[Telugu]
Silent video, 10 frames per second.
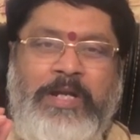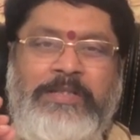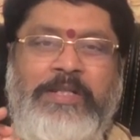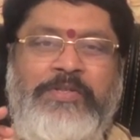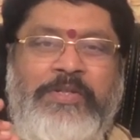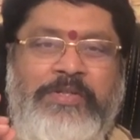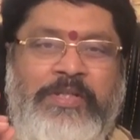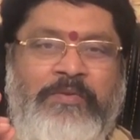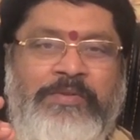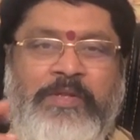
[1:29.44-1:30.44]
ఆశ్లేష
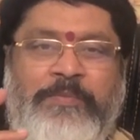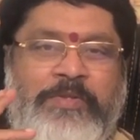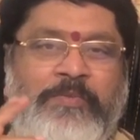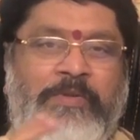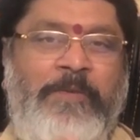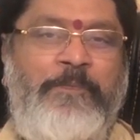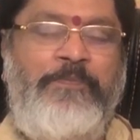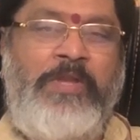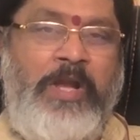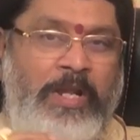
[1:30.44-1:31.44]
నక్షత్రం అని చెప్పచ్చు మాట
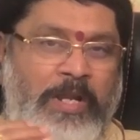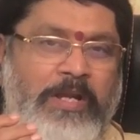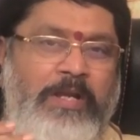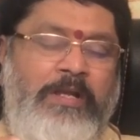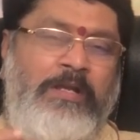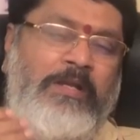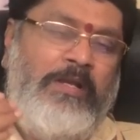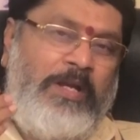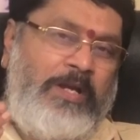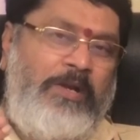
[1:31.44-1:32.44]
అలాగా
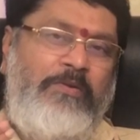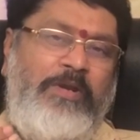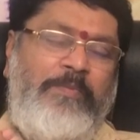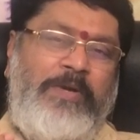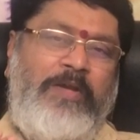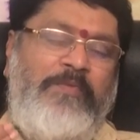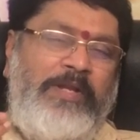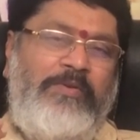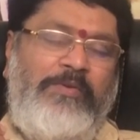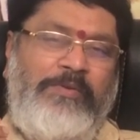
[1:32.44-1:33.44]
అక్కడ నుండి మళ్ళీ
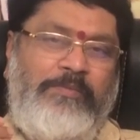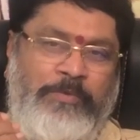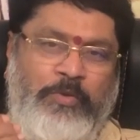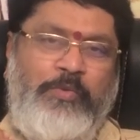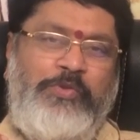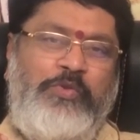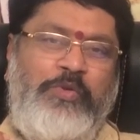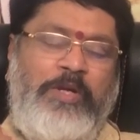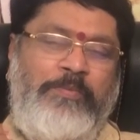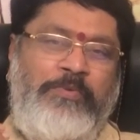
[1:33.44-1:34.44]
వెనక్కి ముందుకు వస్తూ
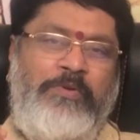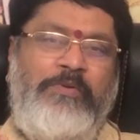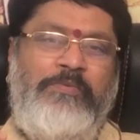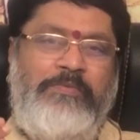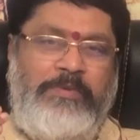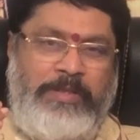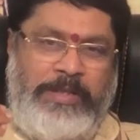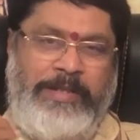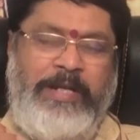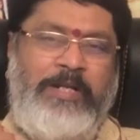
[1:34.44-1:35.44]
ఆ బుధుడు
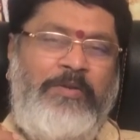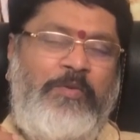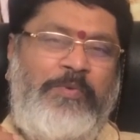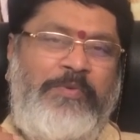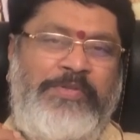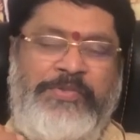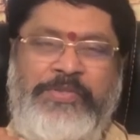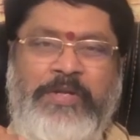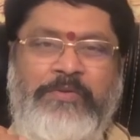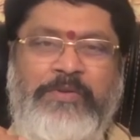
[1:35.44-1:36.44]
కర్కాటకంలో
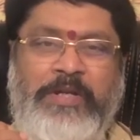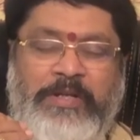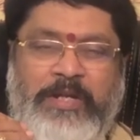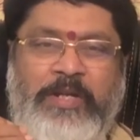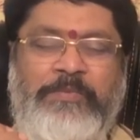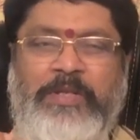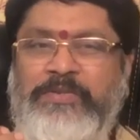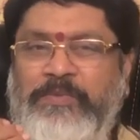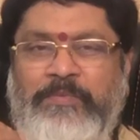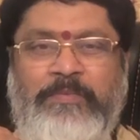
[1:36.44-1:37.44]
ప్రవేశిస్తాడు కర్కాటకంలో
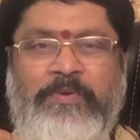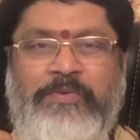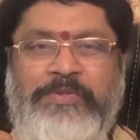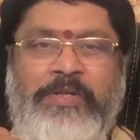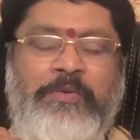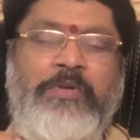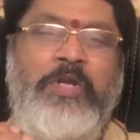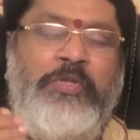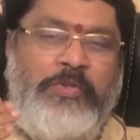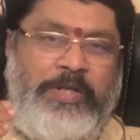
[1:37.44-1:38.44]
సింహంలోకి వస్తాడు
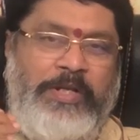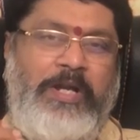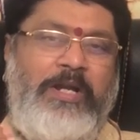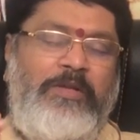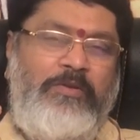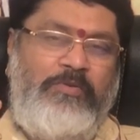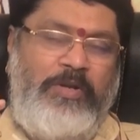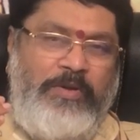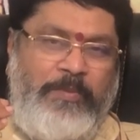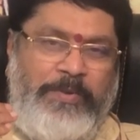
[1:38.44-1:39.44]
సో కర్కాటకంలో
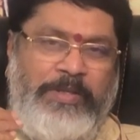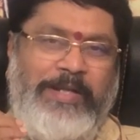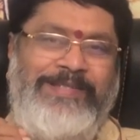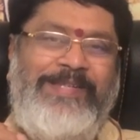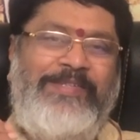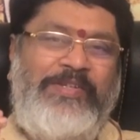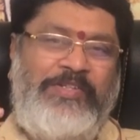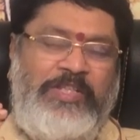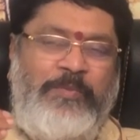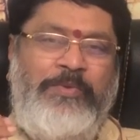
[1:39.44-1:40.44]
కూడా వాడు ఎప్పుడైతే ఆశ్లేష
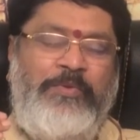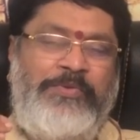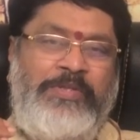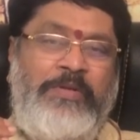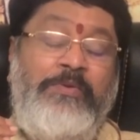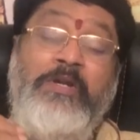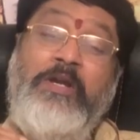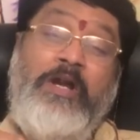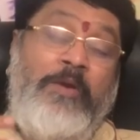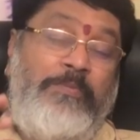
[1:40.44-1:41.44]
నక్షత్రం మీదకి వస్తాడు
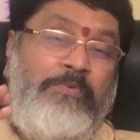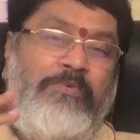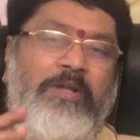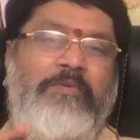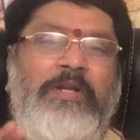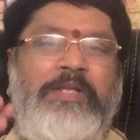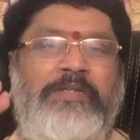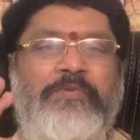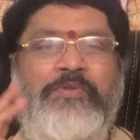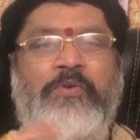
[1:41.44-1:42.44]
అప్పుడు కూడా వాళ్ళకి
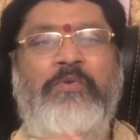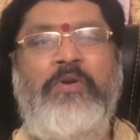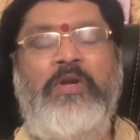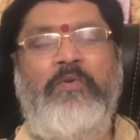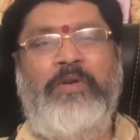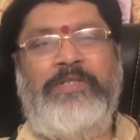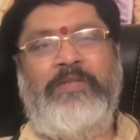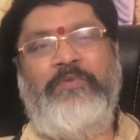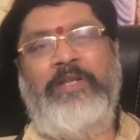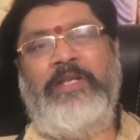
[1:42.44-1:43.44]
సంవత్సరం ఒక
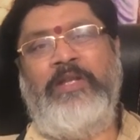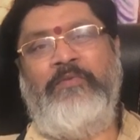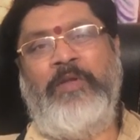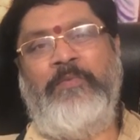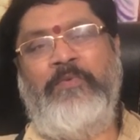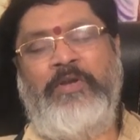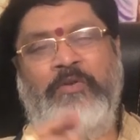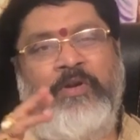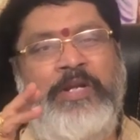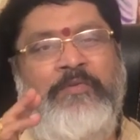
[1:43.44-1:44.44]
సత్ఫలితాన్ని ఇవ్వడము ఒక
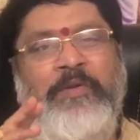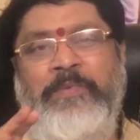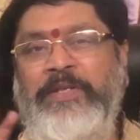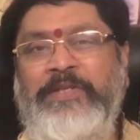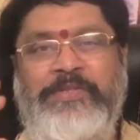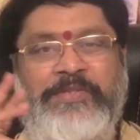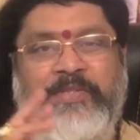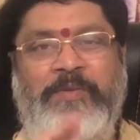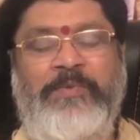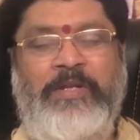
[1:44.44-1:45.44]
యోగాన్ని ఇవ్వడం ప్రయత్నం
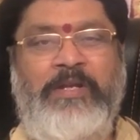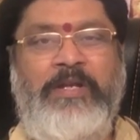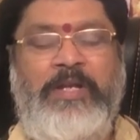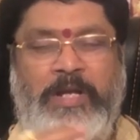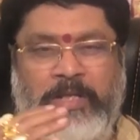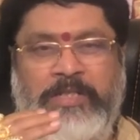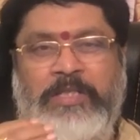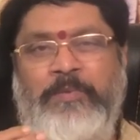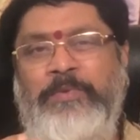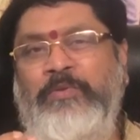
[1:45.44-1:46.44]
చేస్తారనమాట ఆ
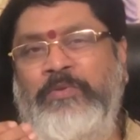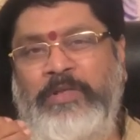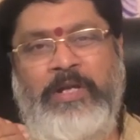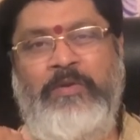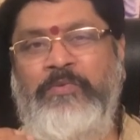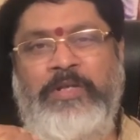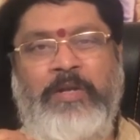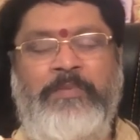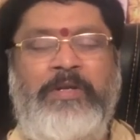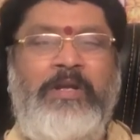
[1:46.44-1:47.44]
నక్షత్రం మీద కొంతకాలం
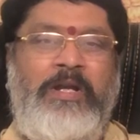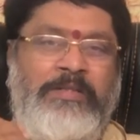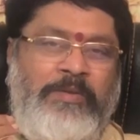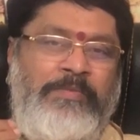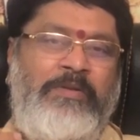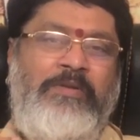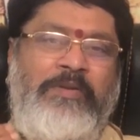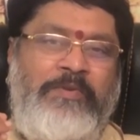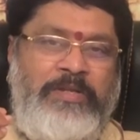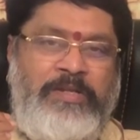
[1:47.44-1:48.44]
ఉంటాడనమాట ఆ సమయంలో
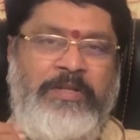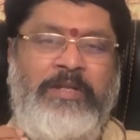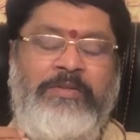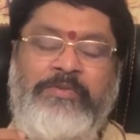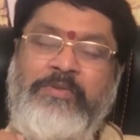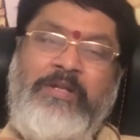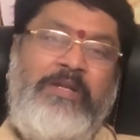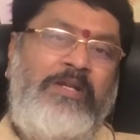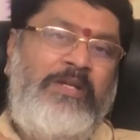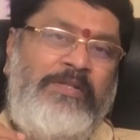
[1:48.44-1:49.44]
ఏమైనా నిర్ణయాలు తీసుకుని
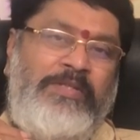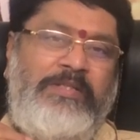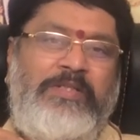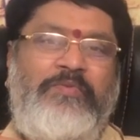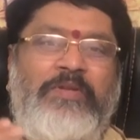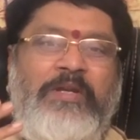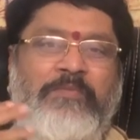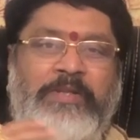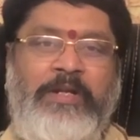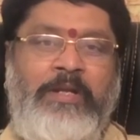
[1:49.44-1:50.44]
సక్సెస్ఫుల్గా
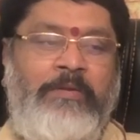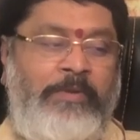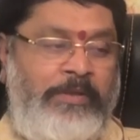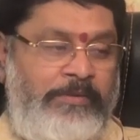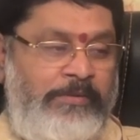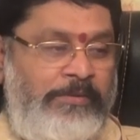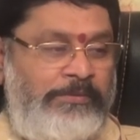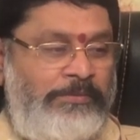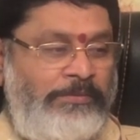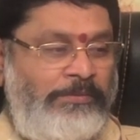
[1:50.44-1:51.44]
ముందుకెళ్ళడానికి
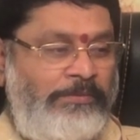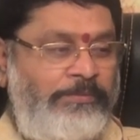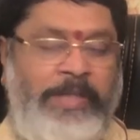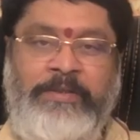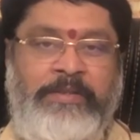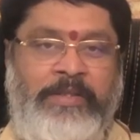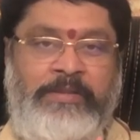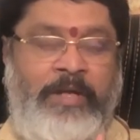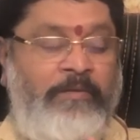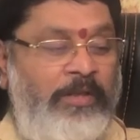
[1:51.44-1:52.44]
ప్రయత్నం
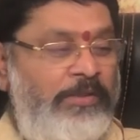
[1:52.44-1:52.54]
చేస్తున్నాం